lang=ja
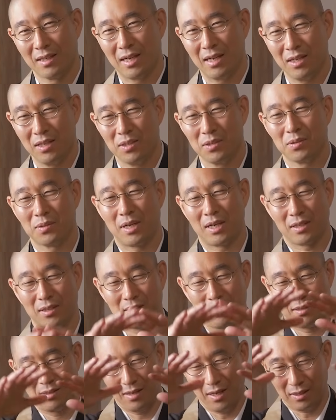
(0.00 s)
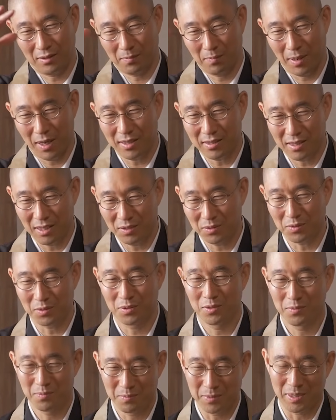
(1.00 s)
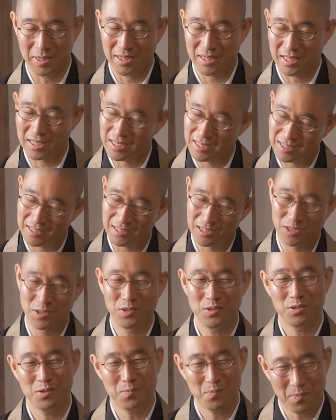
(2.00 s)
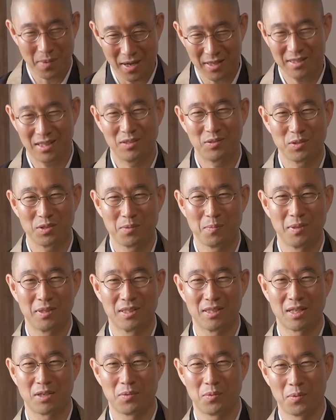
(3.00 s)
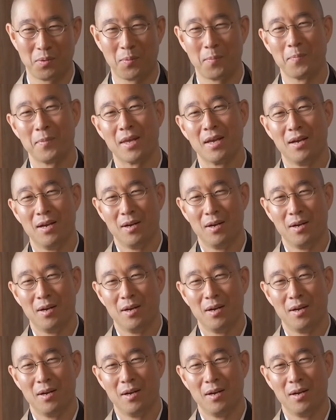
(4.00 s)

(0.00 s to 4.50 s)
彼女が100%、まあいかね、90%占めてたのを、